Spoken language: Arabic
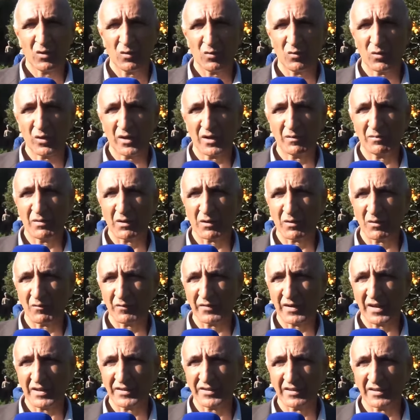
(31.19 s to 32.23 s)
وعلى بالكم
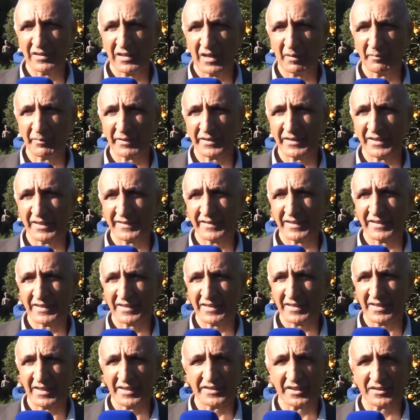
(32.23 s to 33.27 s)
في هذه الحمضيات اللي
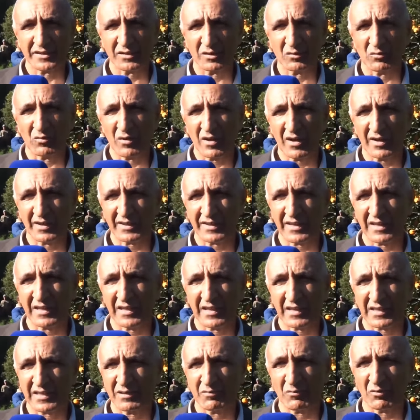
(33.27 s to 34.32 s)
كان عده انواع كاين
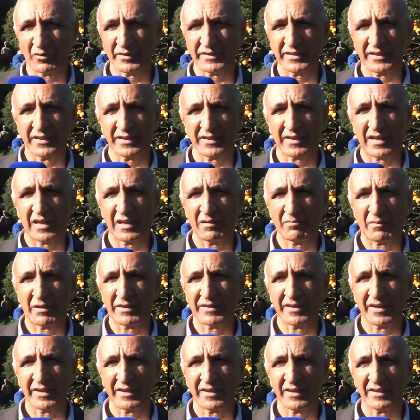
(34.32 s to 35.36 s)
لا كليمونتين كاين
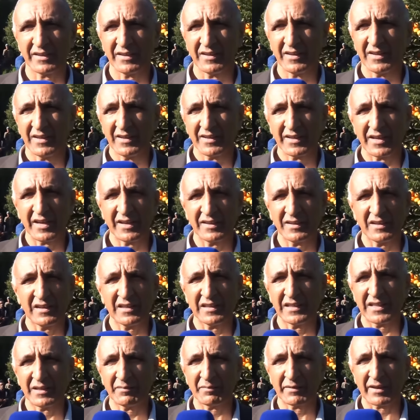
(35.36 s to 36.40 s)
المندارين كاين
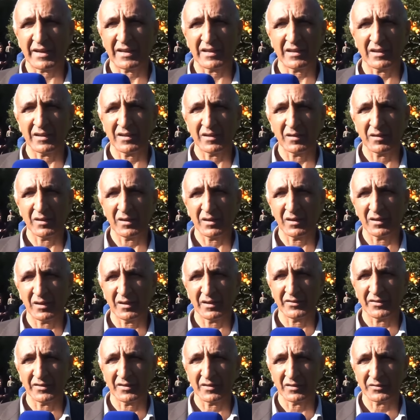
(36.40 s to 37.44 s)
الليم كاين
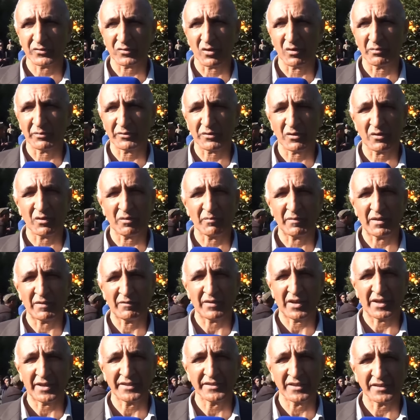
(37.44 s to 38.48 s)
الطومسون
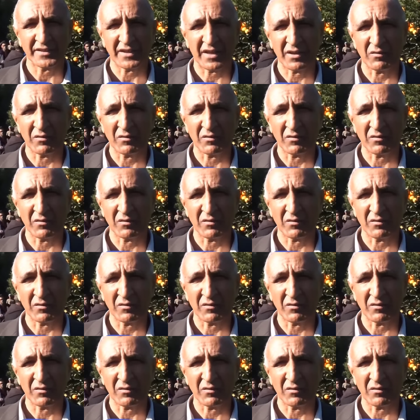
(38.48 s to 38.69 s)
عده